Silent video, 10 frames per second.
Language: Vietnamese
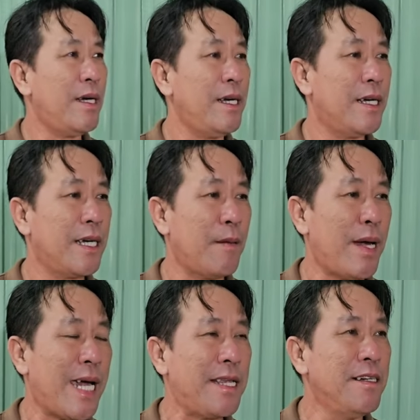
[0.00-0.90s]
mới à, ngày
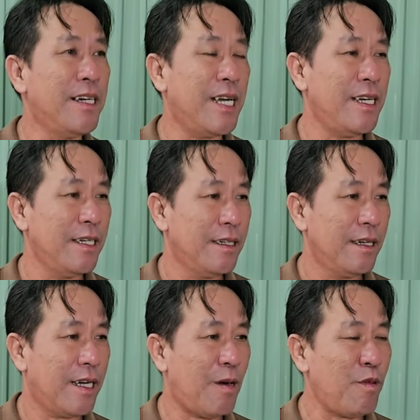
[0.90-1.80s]
mai cây cương á
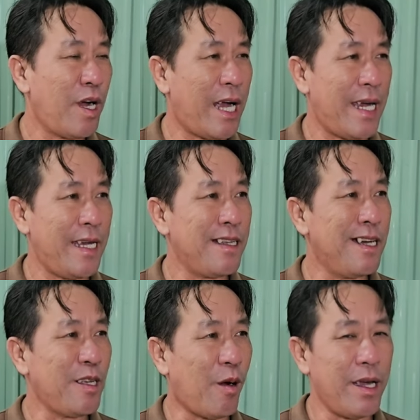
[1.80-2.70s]
dạ con nghe hết
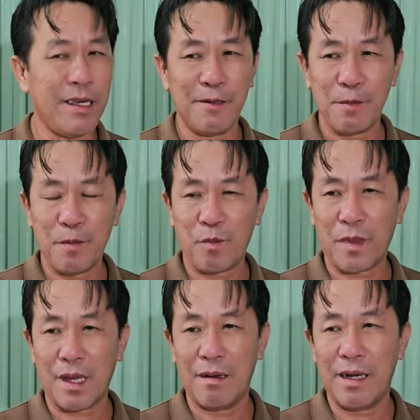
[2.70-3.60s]
trơn rồi
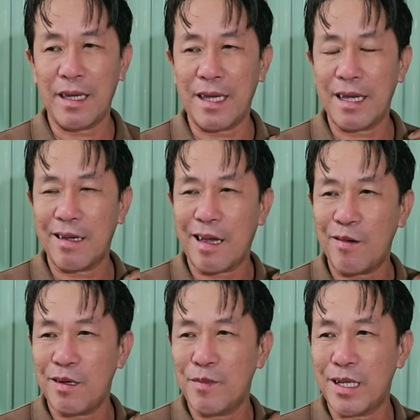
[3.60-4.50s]
ừ, bởi vậy thì
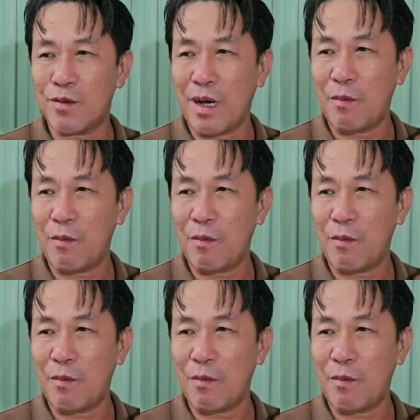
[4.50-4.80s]
thôi mình cũng